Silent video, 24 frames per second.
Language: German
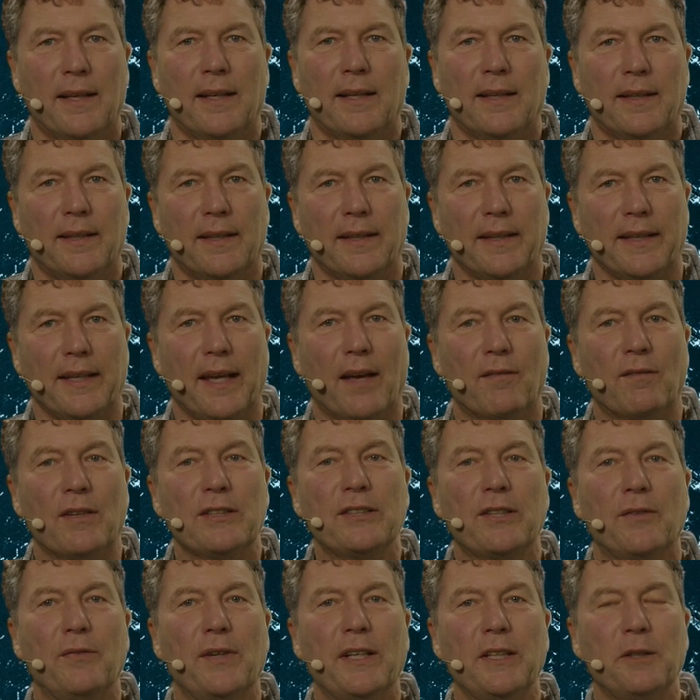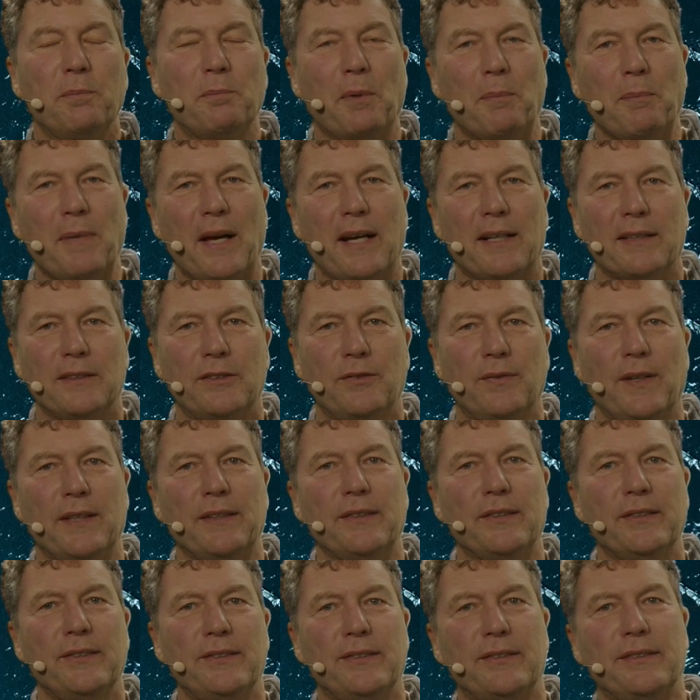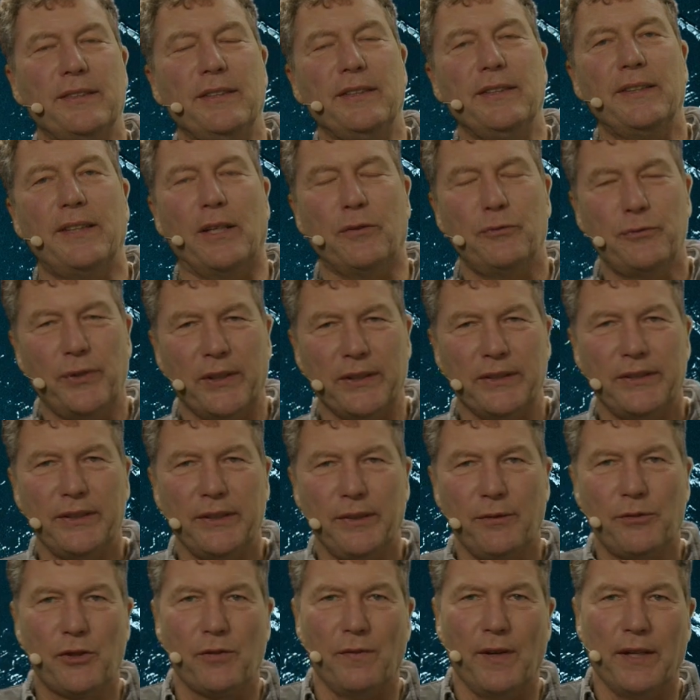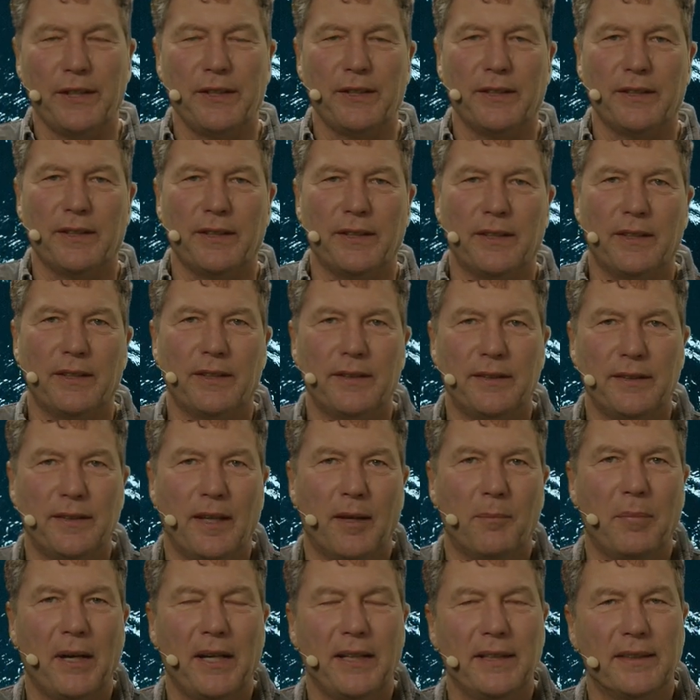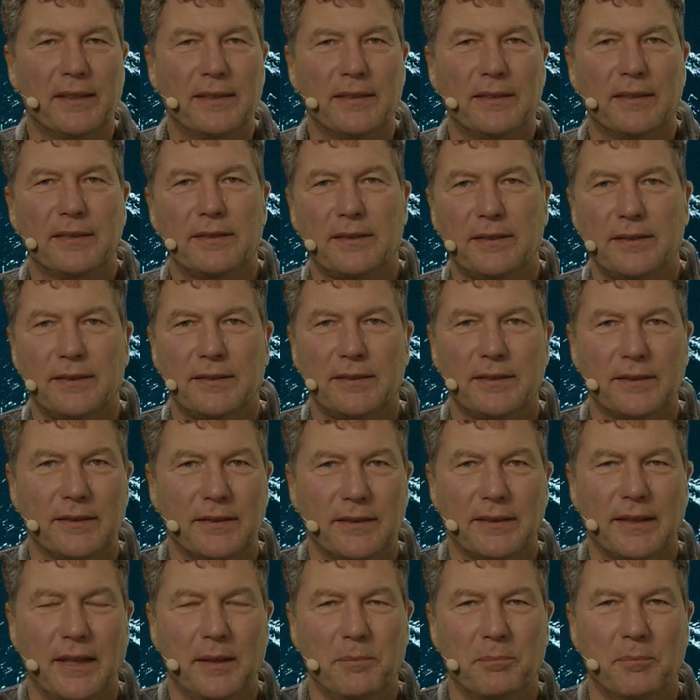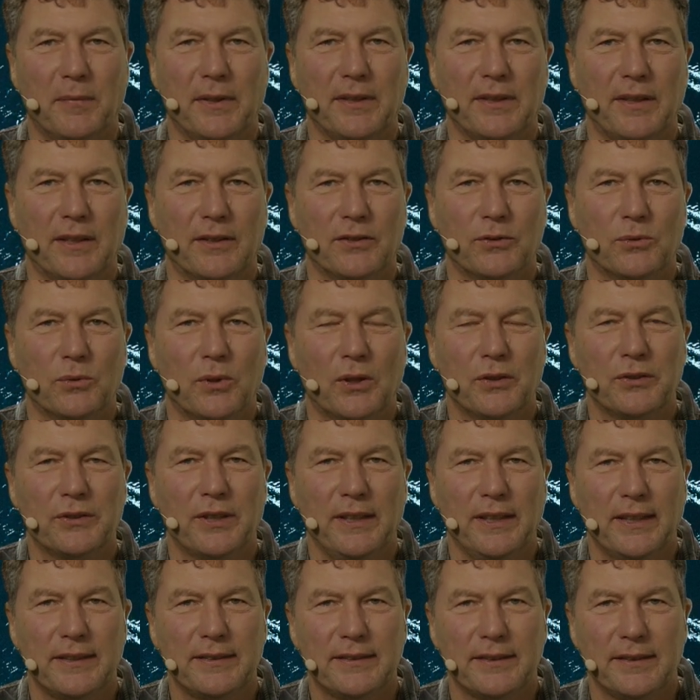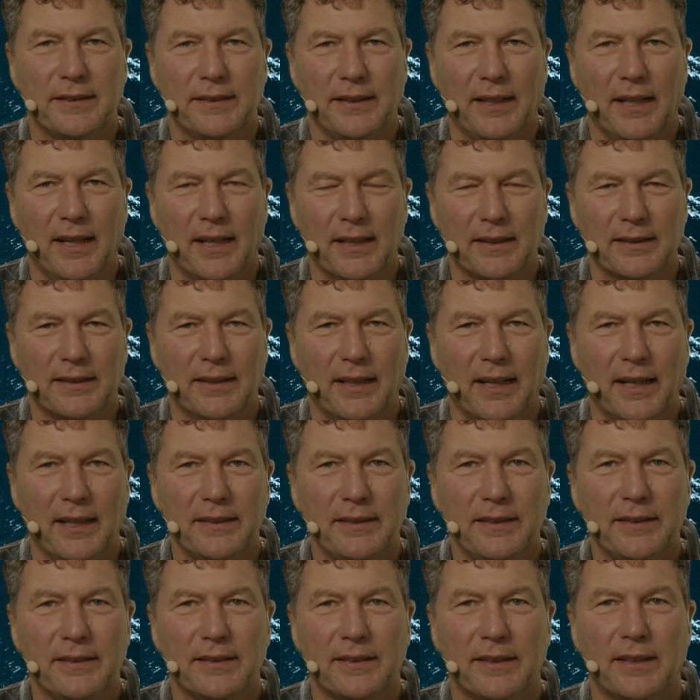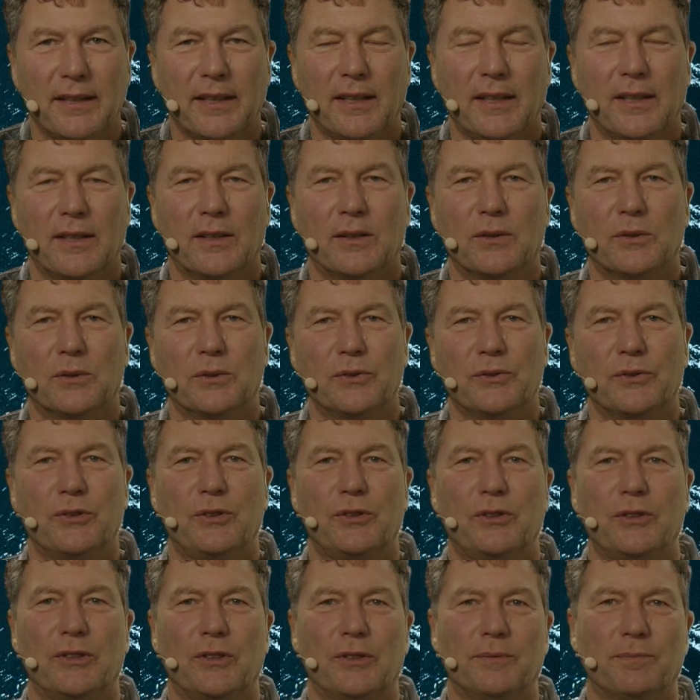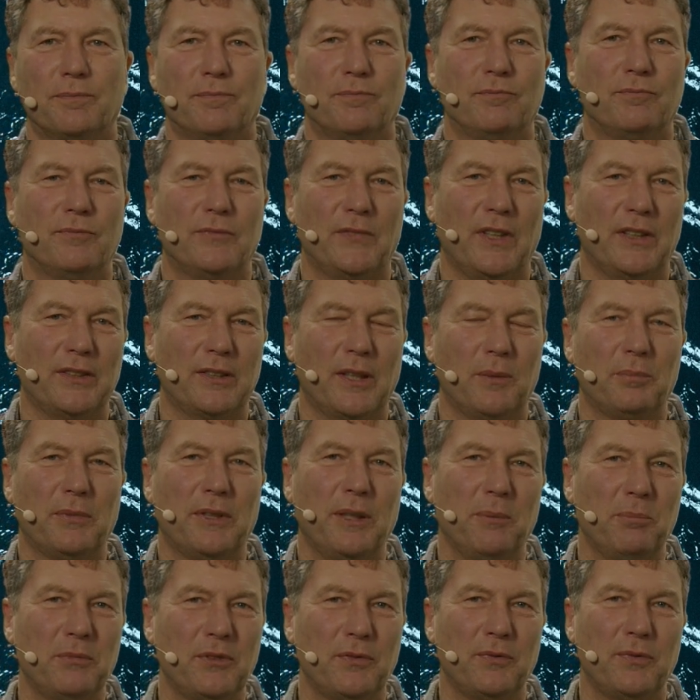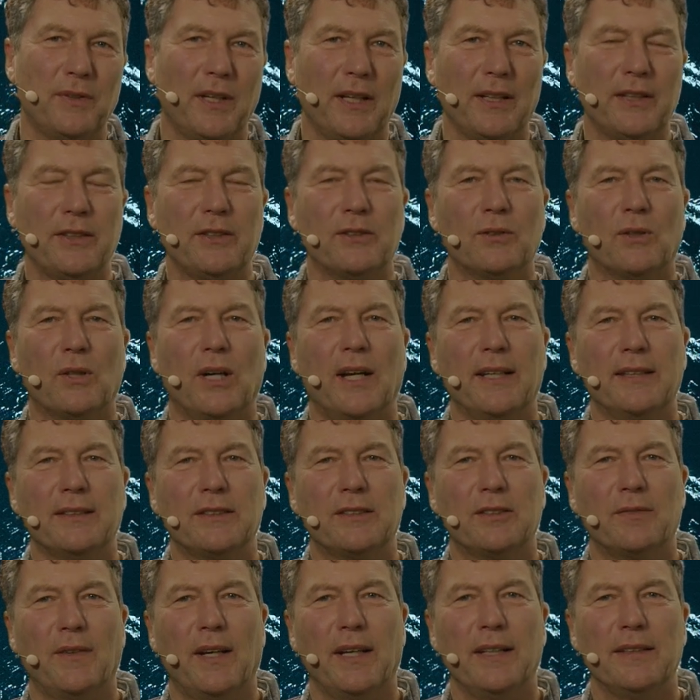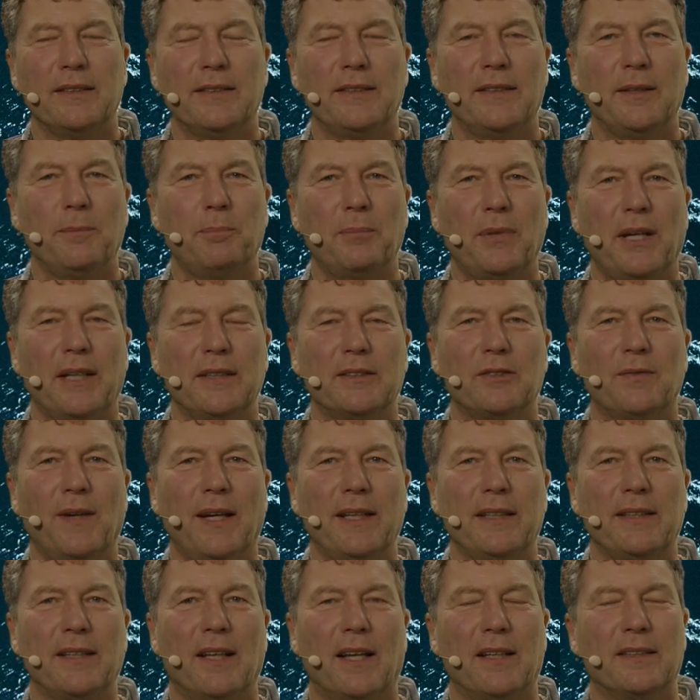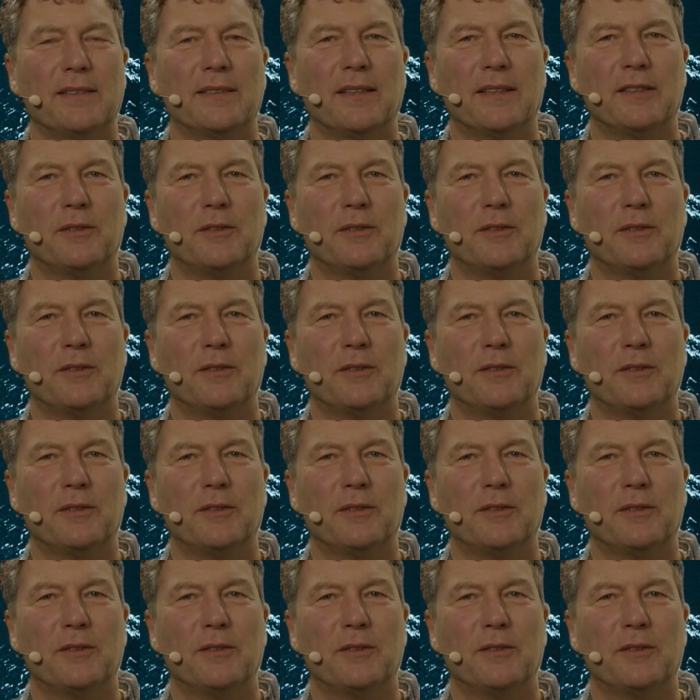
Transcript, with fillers: Ja, was ja wirklich bemerkenswert ist, die Defensivschwäche äh, der Bayern, das äh, kennt man ja so aus den letzten Jahren gar nicht. Und ähm, deshalb gibt es vielleicht noch einen zweiten Tipp, einen zweiten Ansatz bei